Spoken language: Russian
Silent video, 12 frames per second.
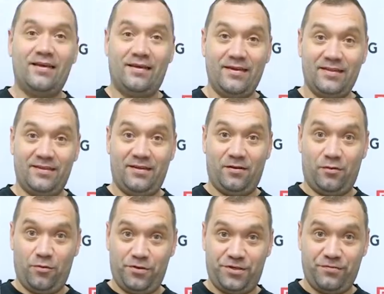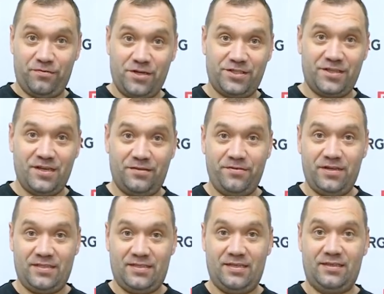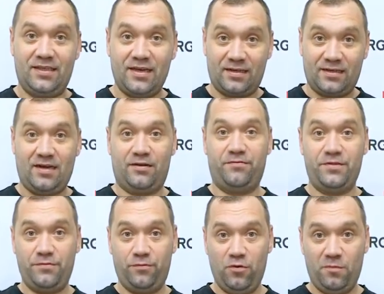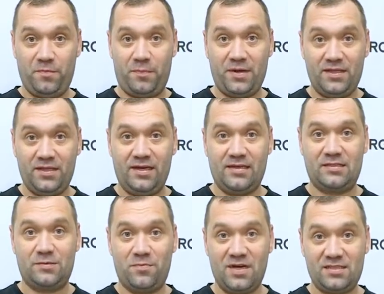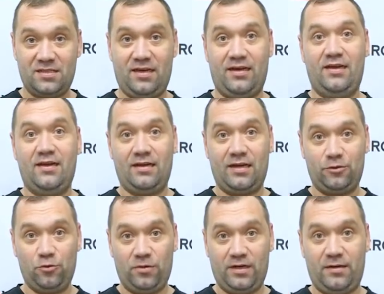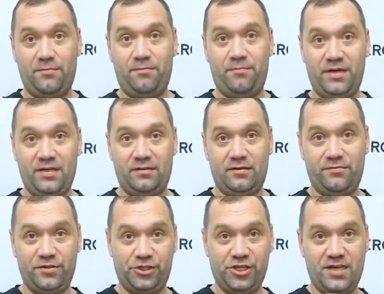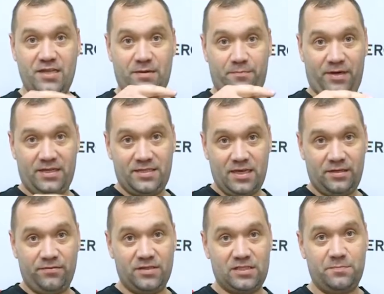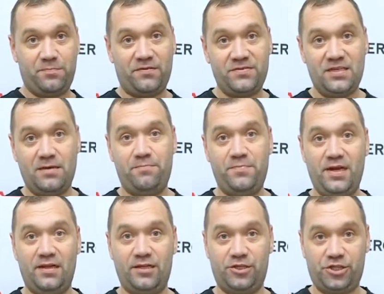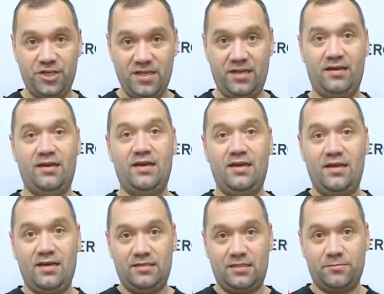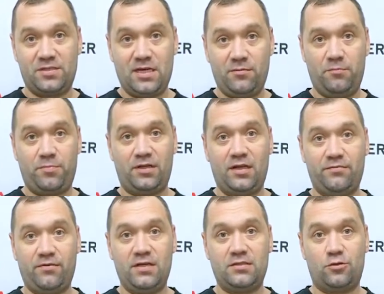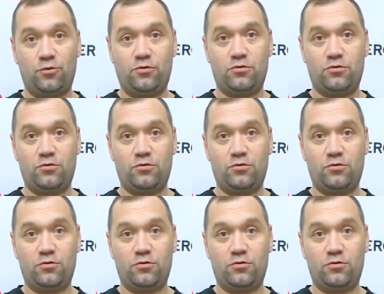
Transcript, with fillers: И это очень важное отверстие, так как в него попадает смазка, которая при движении протягивается по всей пильной шине тем самым продлевает срок ее